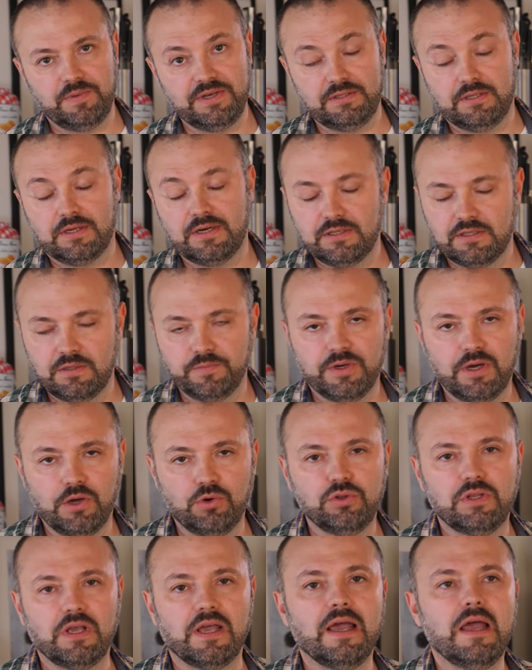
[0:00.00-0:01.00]
паста, разные
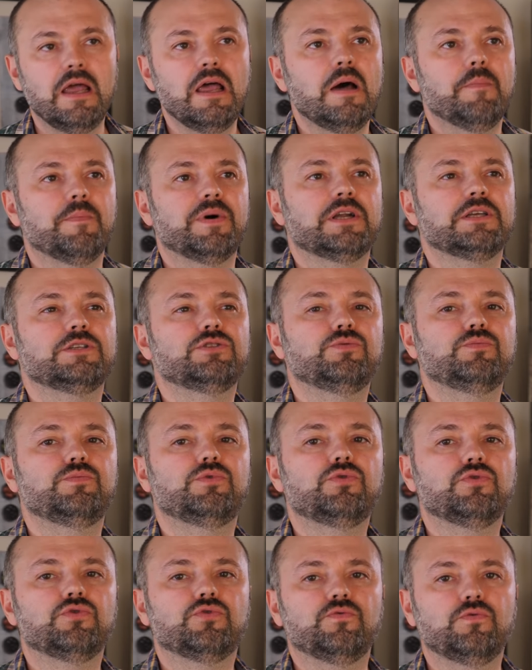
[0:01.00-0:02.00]
макароны по-разному
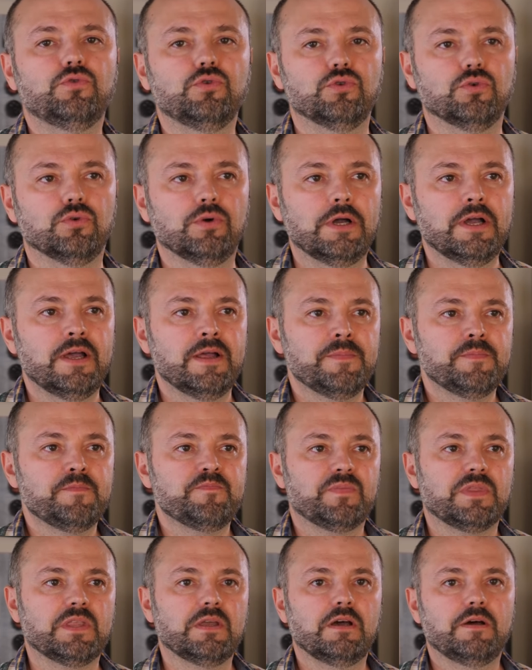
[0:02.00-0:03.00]
берут воду.
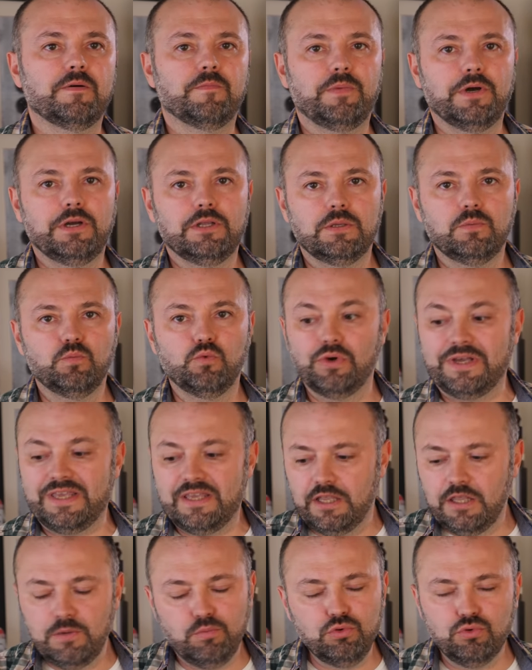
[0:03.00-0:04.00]
Поэтому
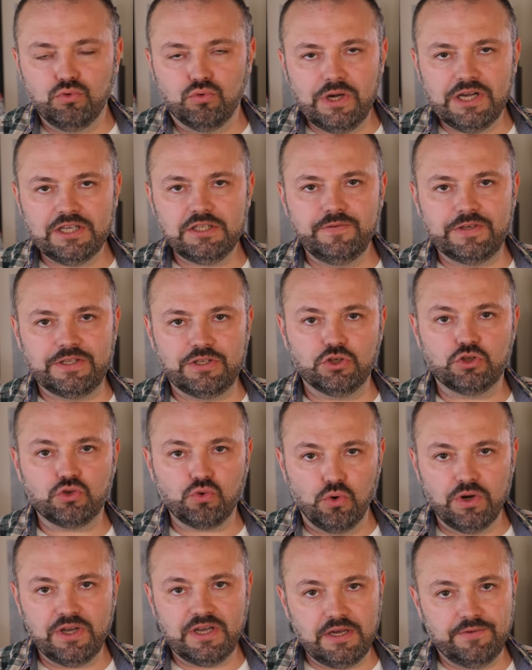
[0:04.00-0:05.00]
я не буду указывать,
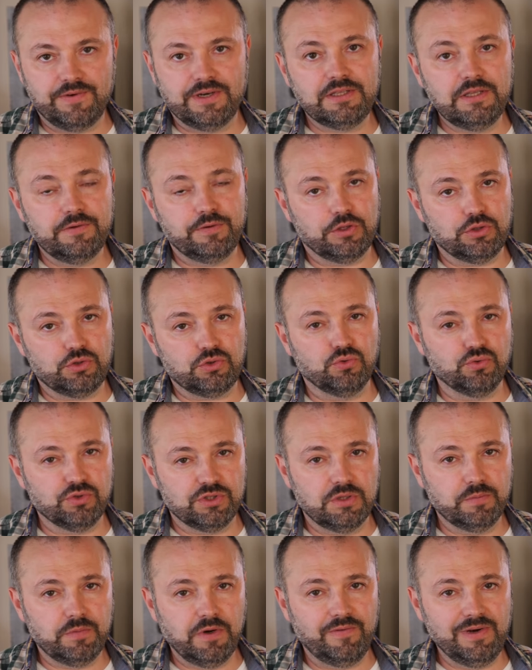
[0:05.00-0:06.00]
сколько я воды в этот соус
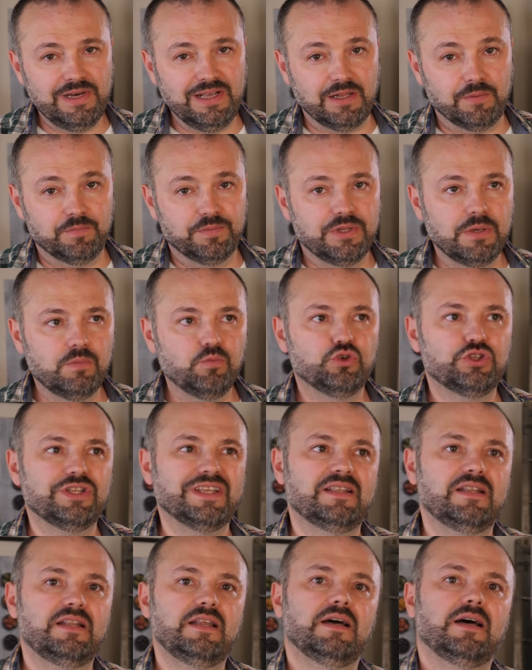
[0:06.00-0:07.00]
добавлял, потому
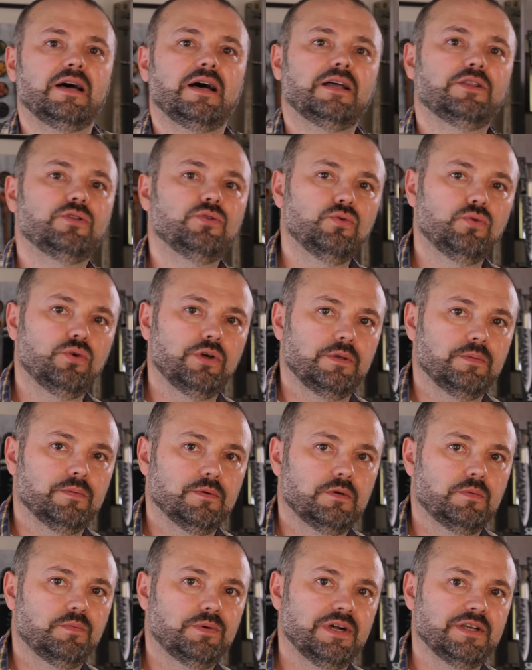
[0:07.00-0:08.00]
что для одной
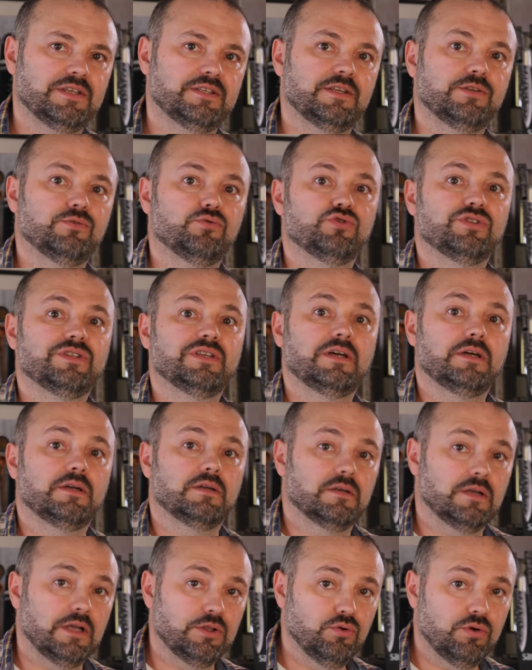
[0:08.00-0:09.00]
пасты нужно
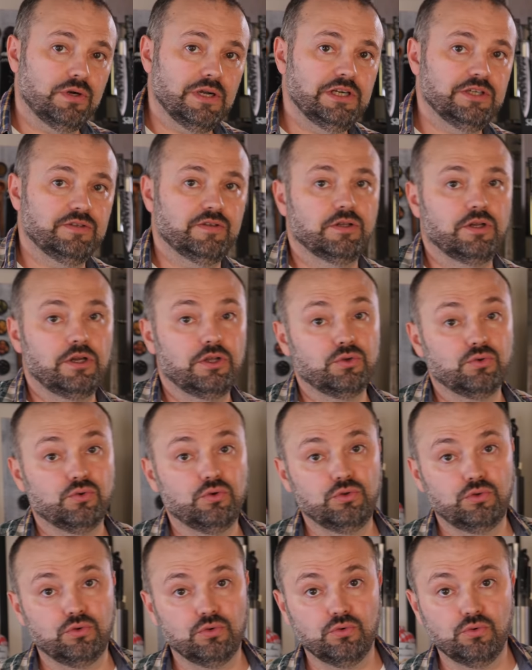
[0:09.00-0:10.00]
одно количество, для
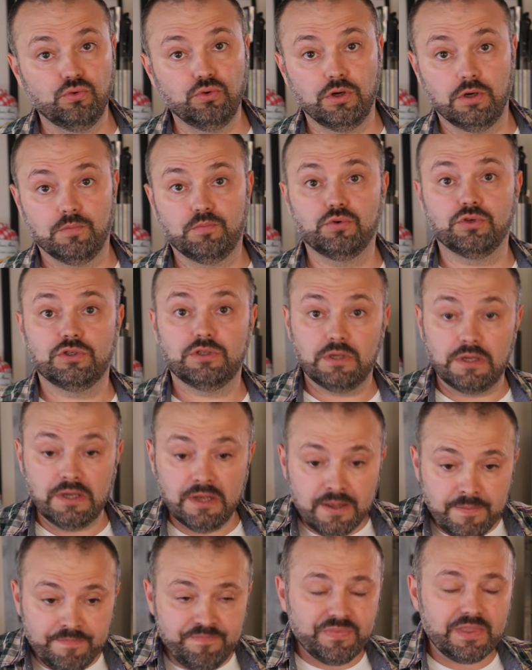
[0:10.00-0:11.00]
другой другое. Просто
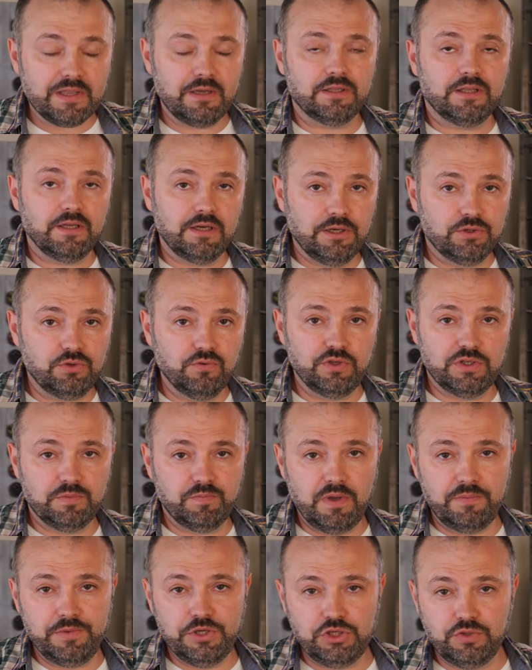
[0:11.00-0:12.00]
когда готовите,
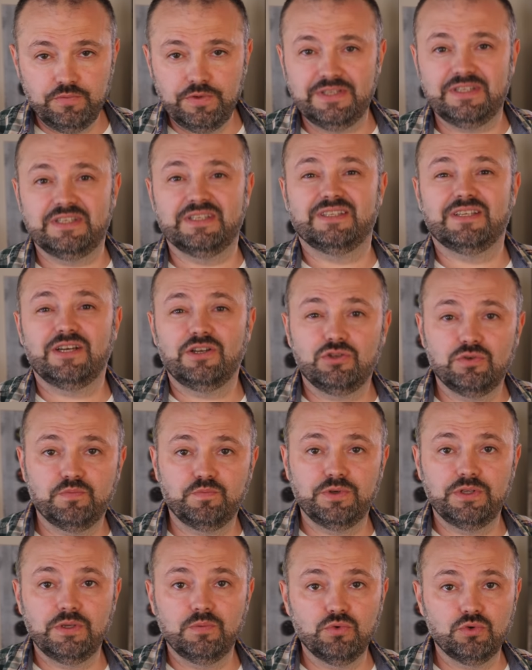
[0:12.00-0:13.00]
помешиваете, сразу
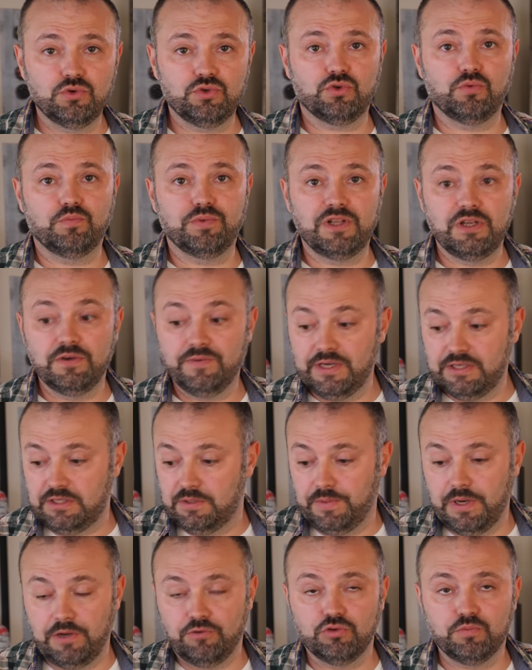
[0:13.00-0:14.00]
понемножечку
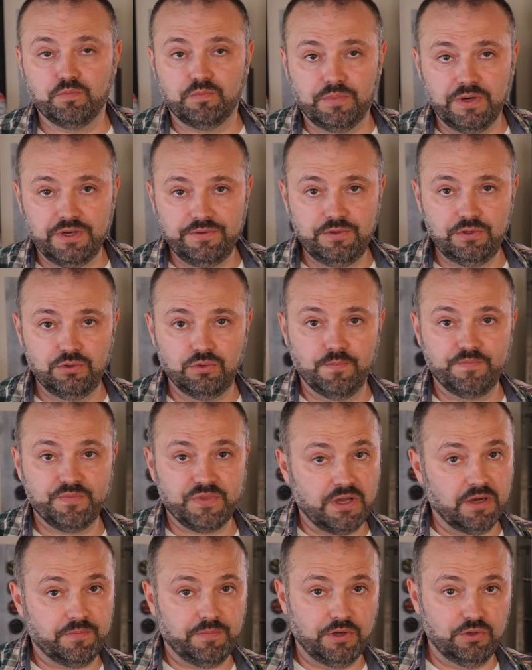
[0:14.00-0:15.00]
подливайте прямо по виду,
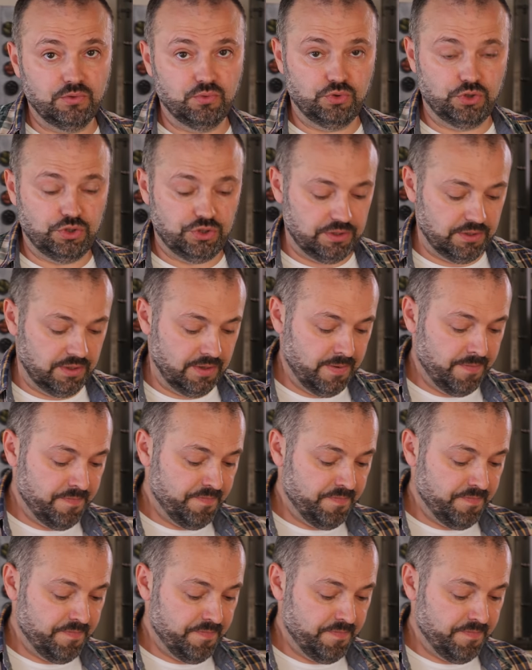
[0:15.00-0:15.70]
как получится.